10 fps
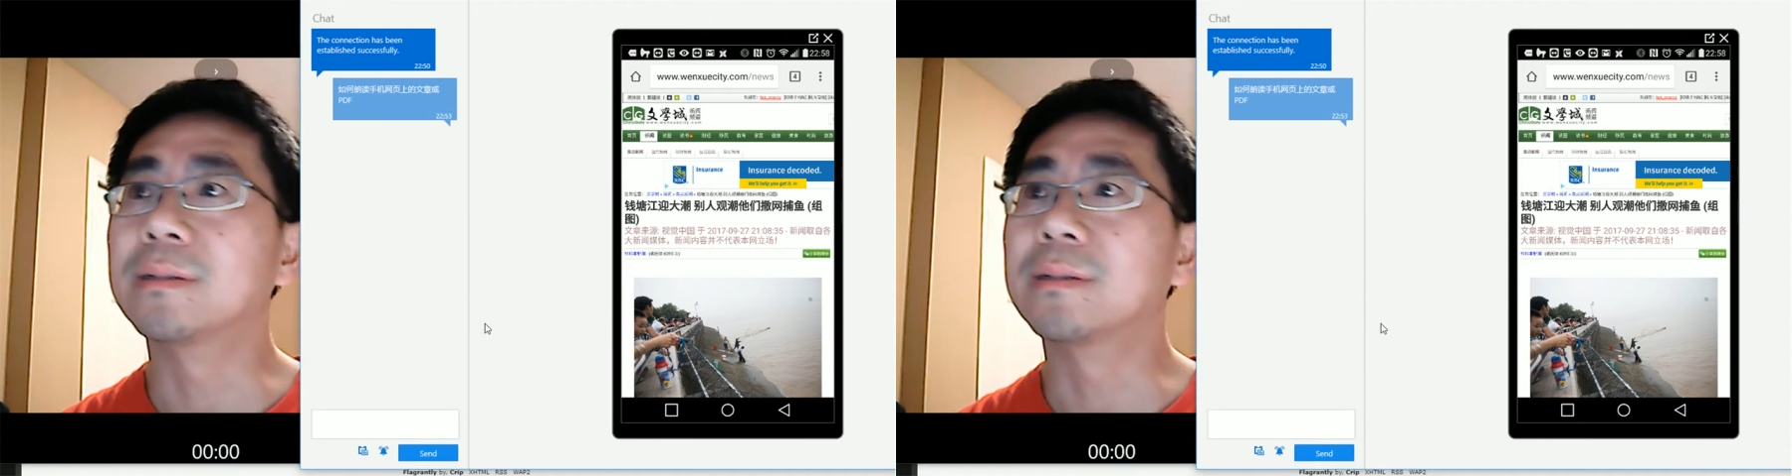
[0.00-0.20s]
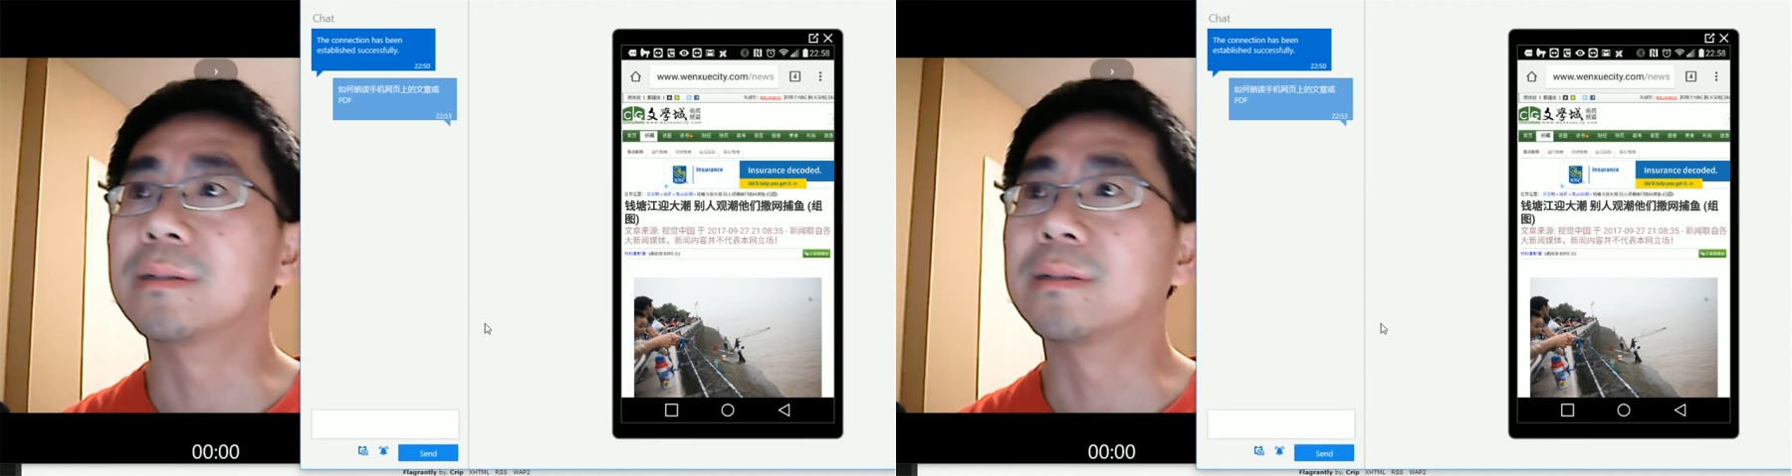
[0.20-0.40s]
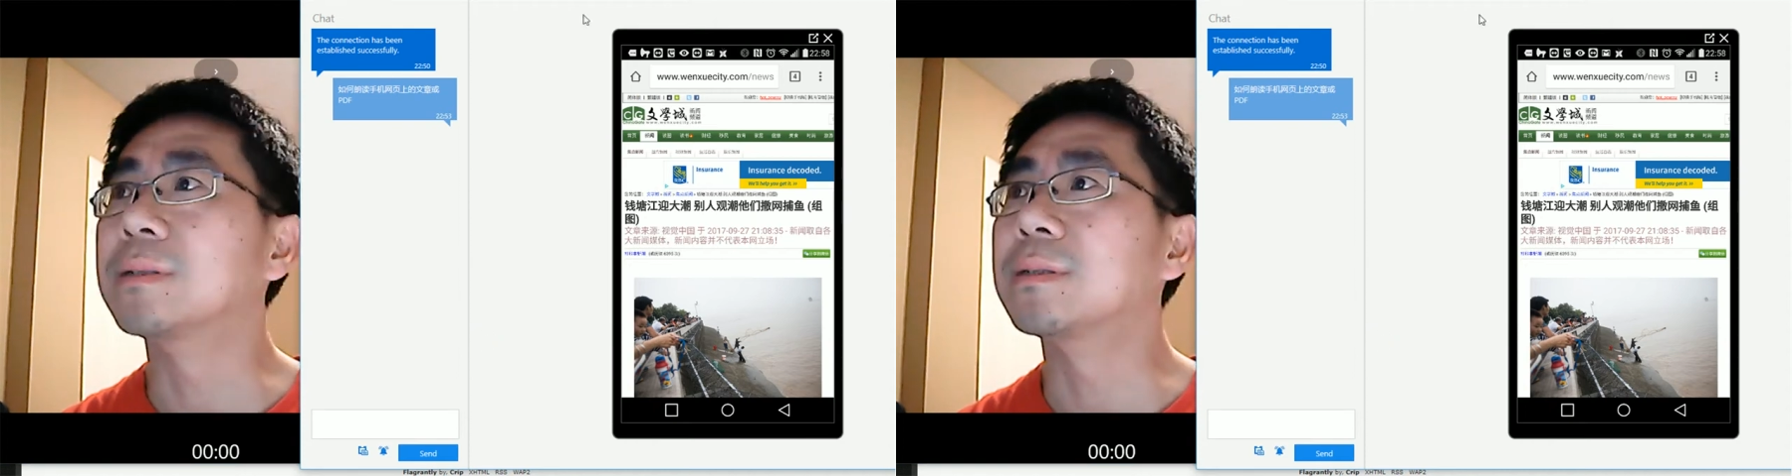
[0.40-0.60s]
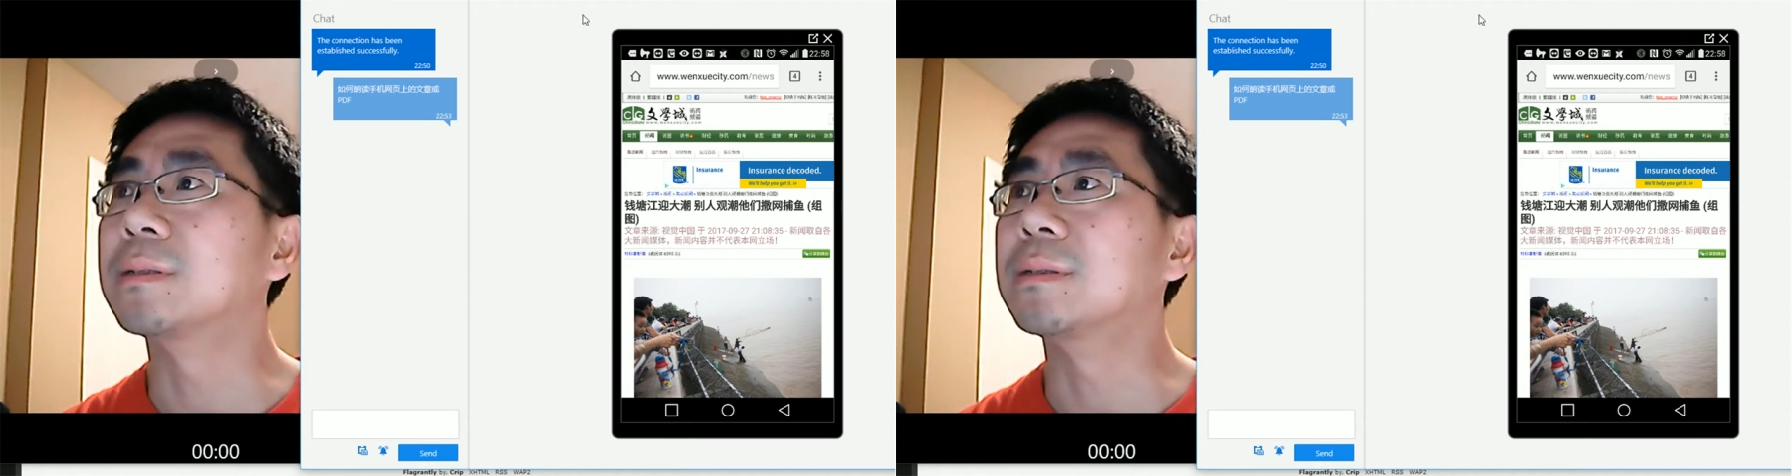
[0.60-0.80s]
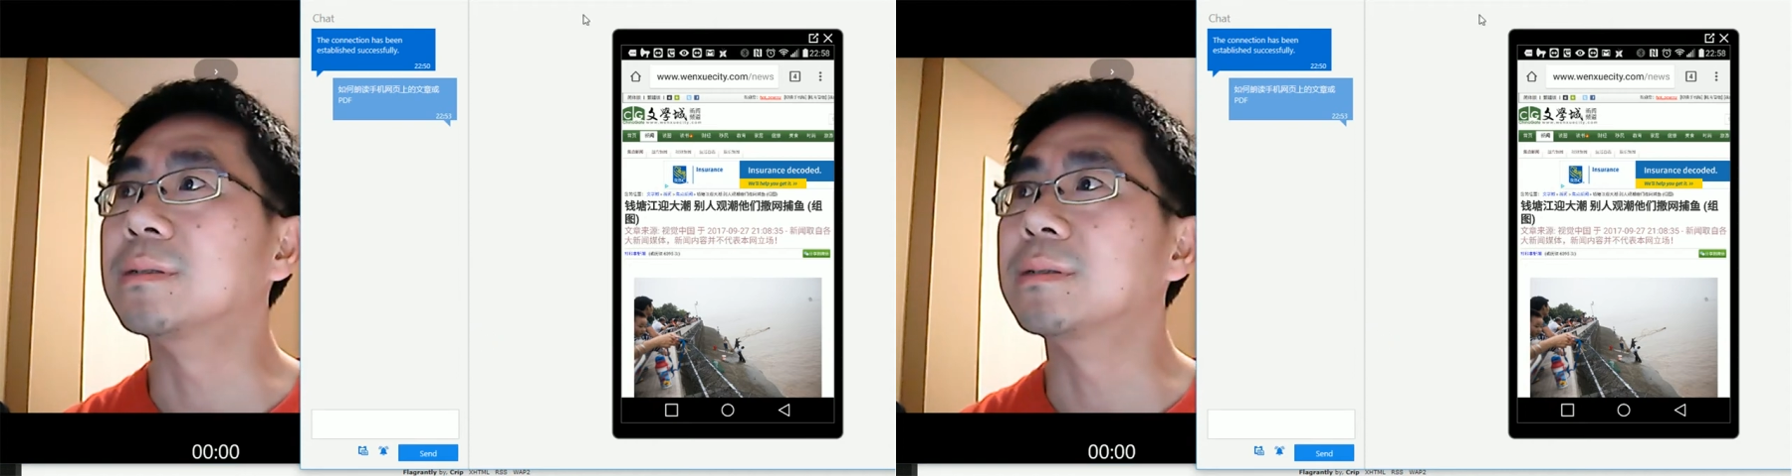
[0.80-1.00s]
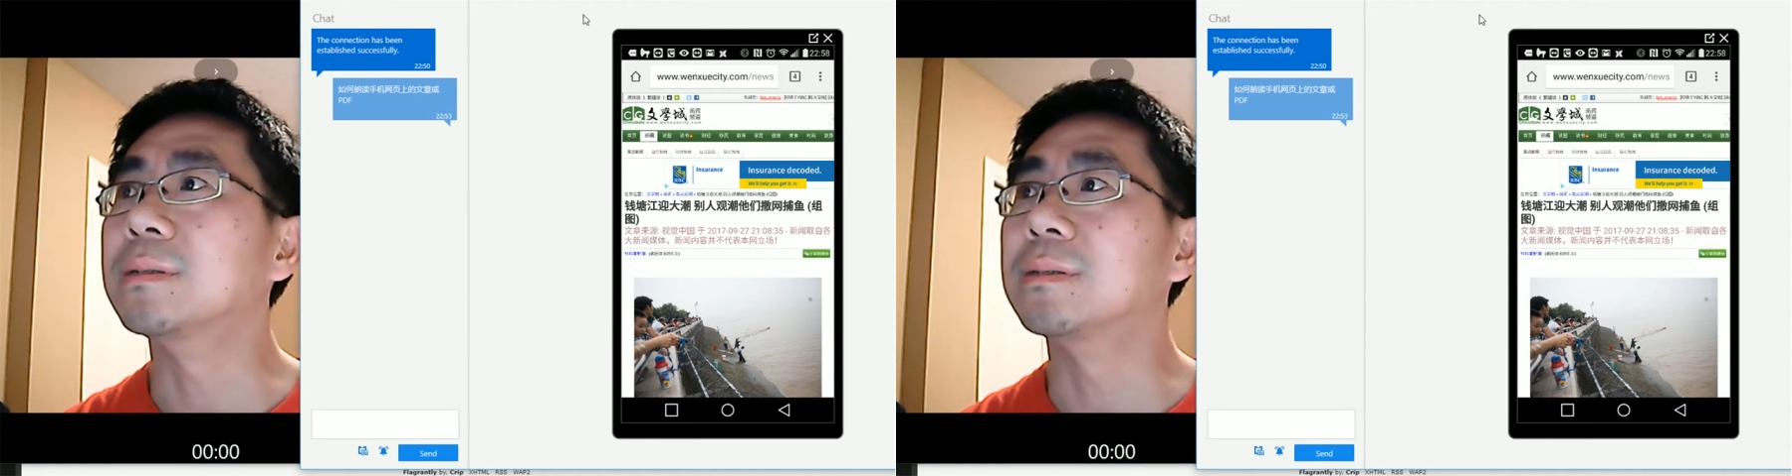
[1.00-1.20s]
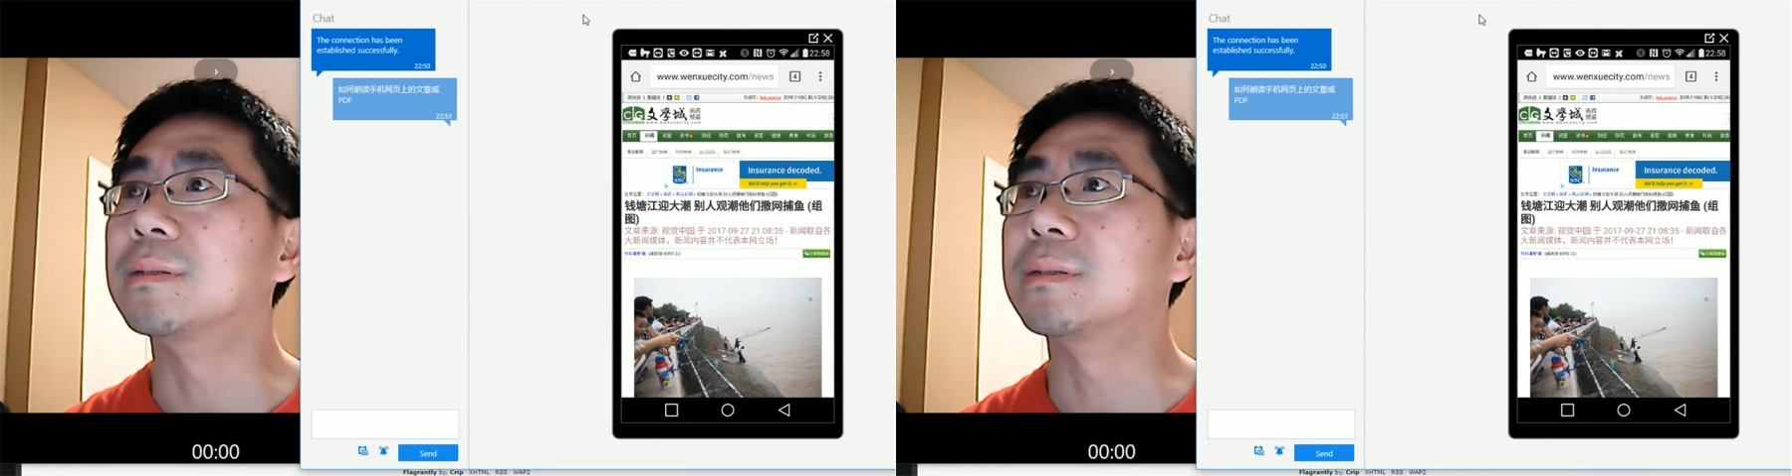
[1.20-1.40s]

手机是